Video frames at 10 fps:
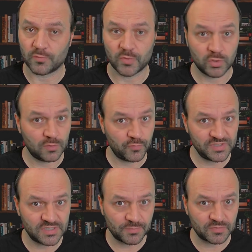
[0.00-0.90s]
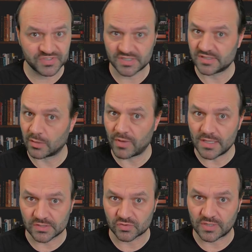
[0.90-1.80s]
O que eu vou ensinar para vocês não é
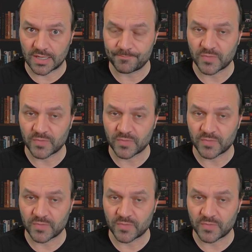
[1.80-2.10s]
isso, tá?